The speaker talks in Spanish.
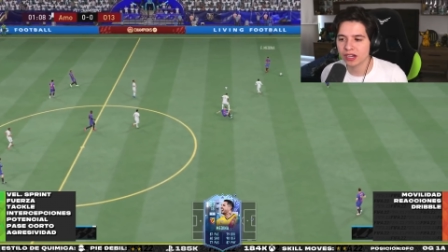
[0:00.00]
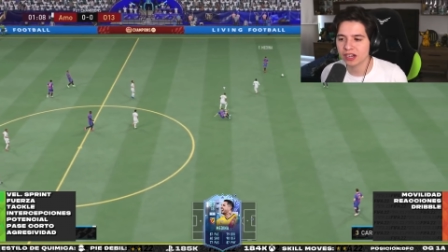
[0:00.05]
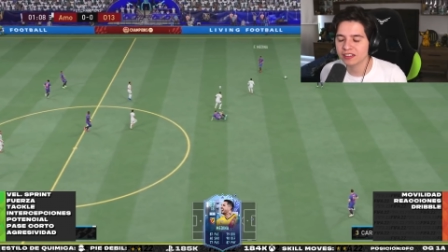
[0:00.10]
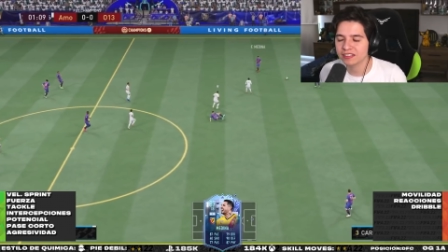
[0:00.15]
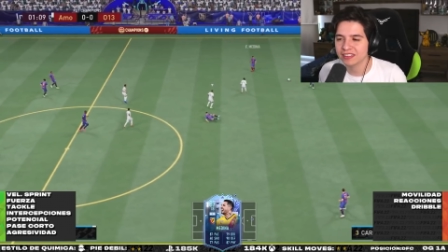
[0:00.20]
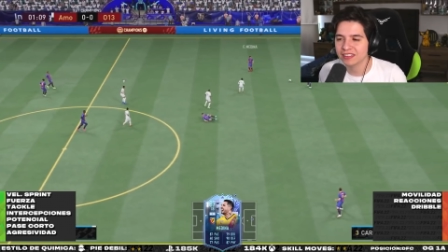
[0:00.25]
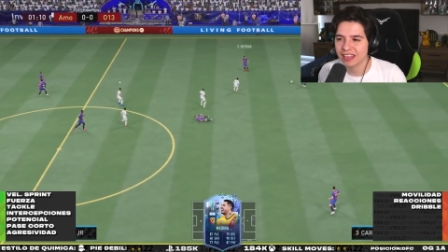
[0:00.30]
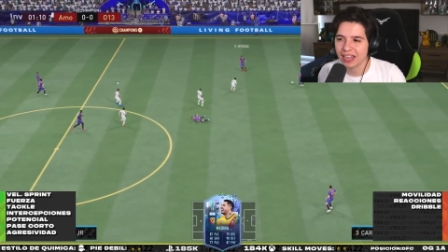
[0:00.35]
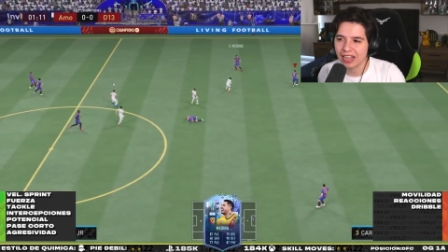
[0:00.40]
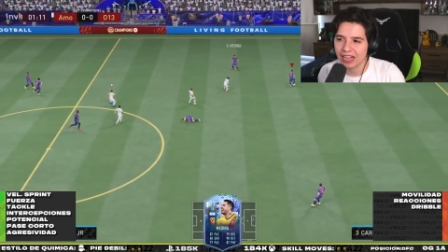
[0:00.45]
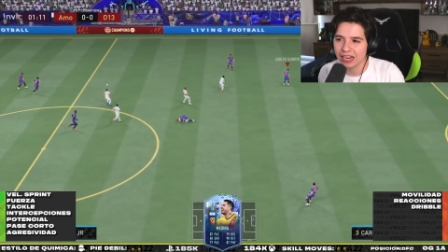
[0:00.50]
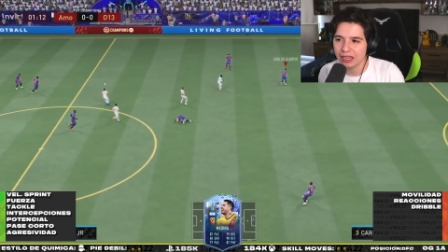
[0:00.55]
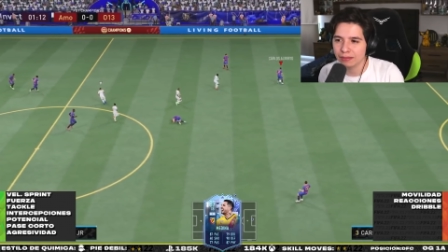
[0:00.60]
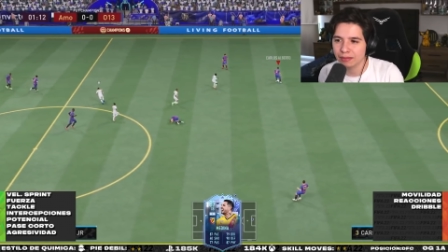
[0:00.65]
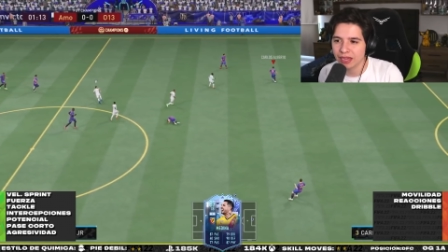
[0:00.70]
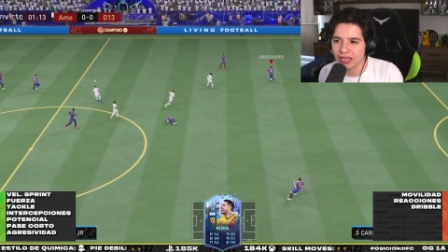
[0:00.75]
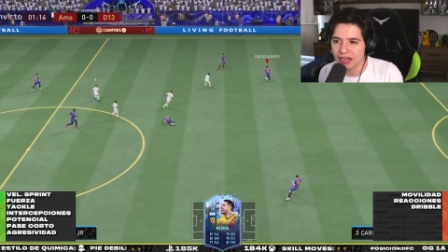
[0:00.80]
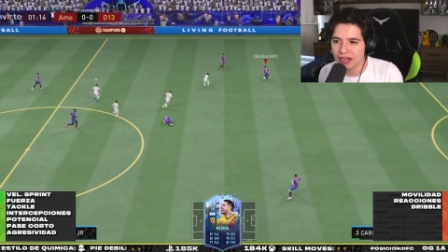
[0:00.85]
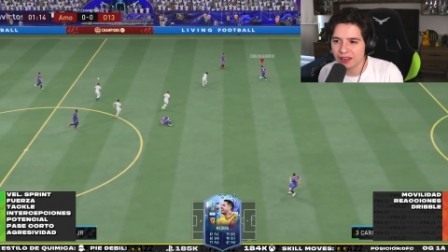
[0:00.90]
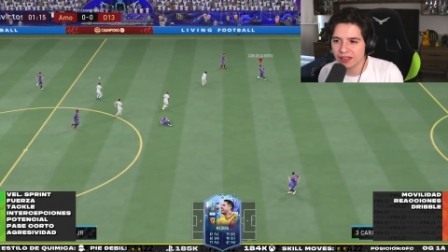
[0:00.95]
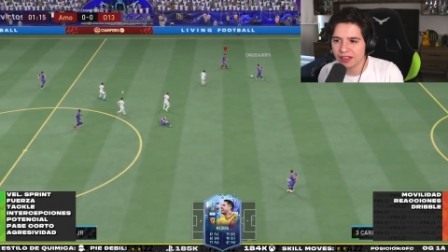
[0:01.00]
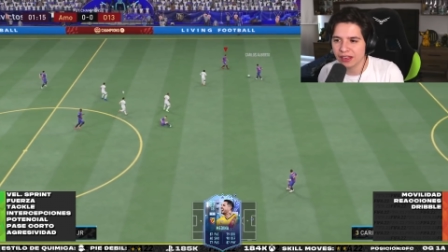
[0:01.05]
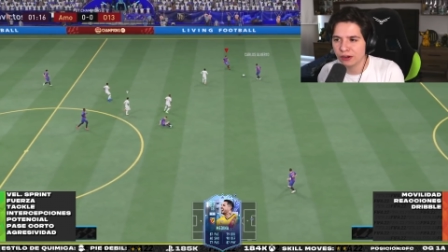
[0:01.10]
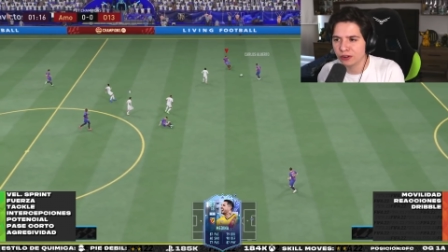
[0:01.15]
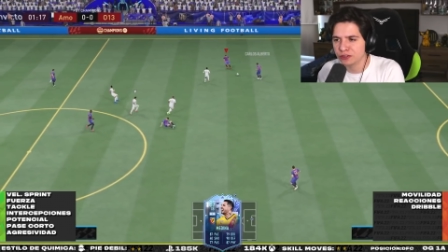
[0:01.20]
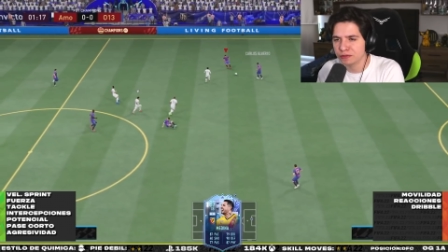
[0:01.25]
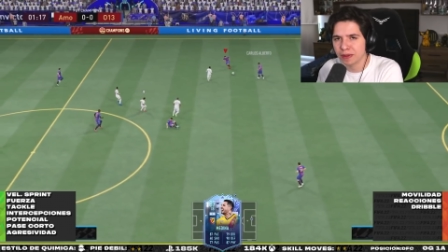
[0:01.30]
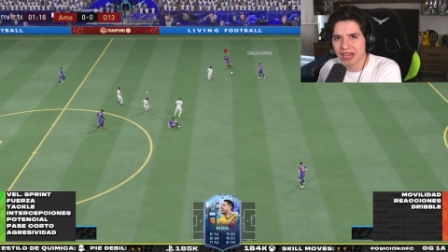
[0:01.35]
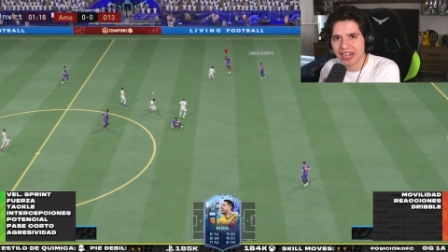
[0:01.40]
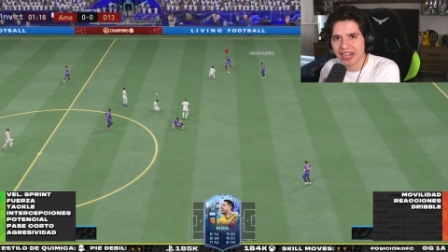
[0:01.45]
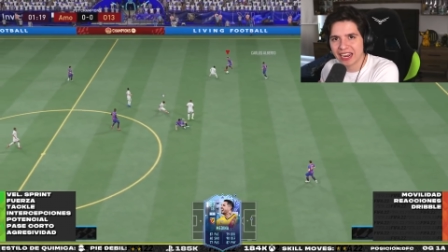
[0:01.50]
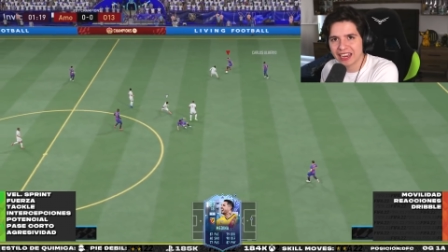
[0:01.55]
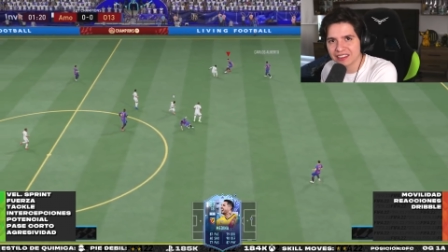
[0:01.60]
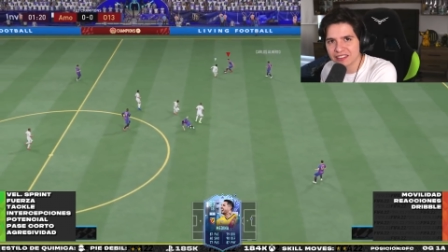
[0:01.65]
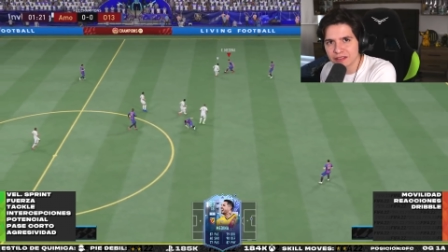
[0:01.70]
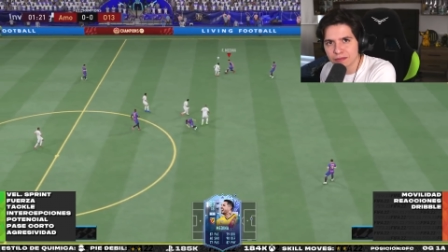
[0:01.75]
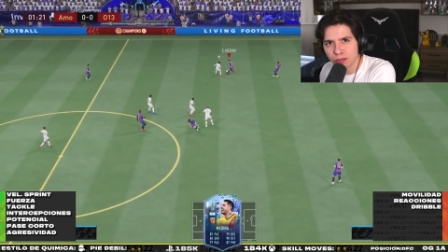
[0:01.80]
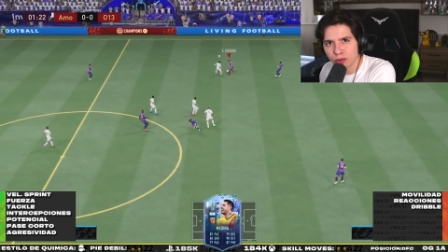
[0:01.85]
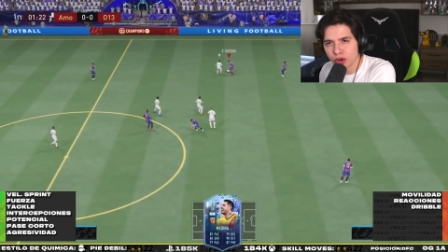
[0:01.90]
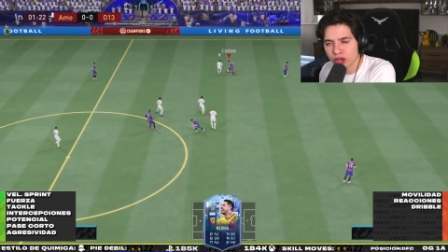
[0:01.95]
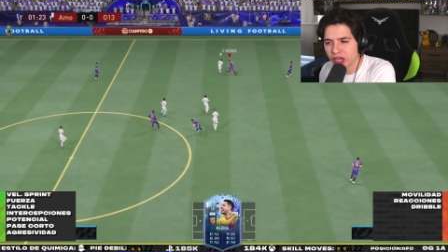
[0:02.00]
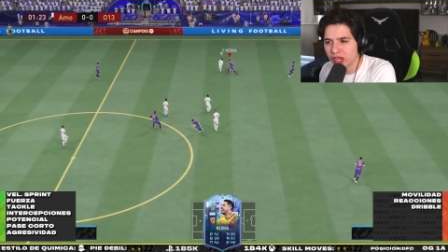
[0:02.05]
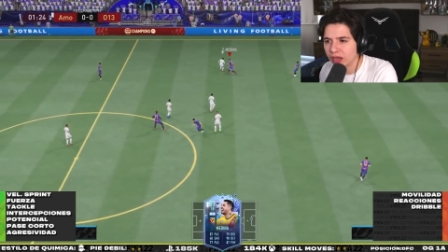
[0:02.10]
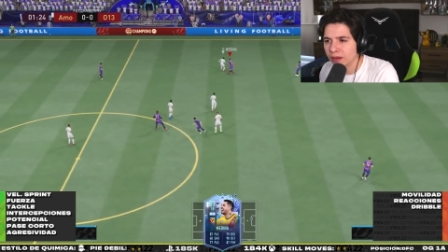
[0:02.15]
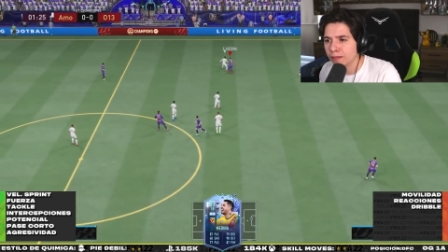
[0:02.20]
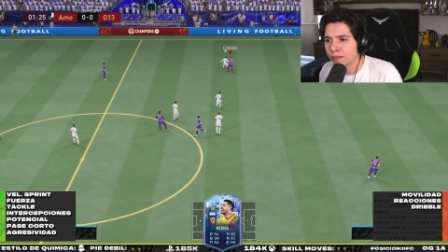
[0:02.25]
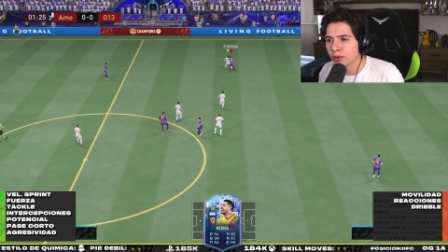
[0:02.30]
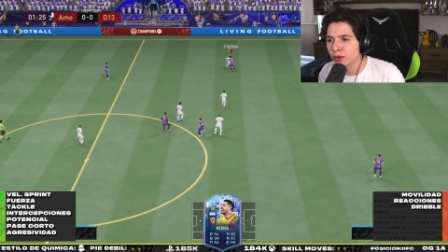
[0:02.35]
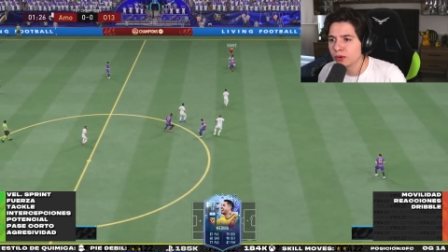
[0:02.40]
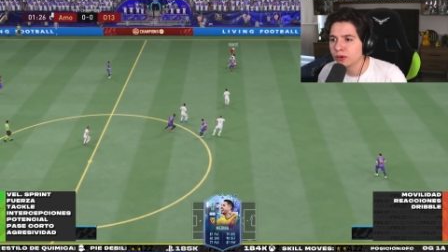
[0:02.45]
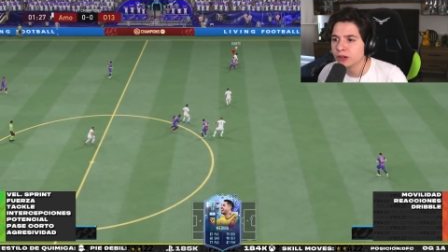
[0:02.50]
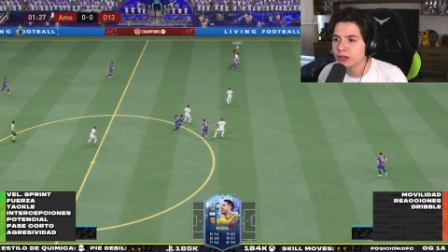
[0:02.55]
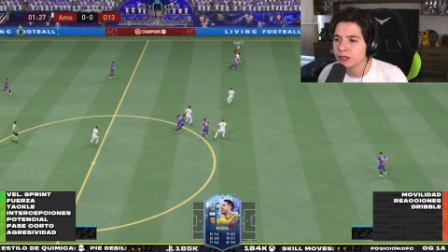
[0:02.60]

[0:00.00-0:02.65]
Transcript: a estar al nivel de los Barans, por ejemplo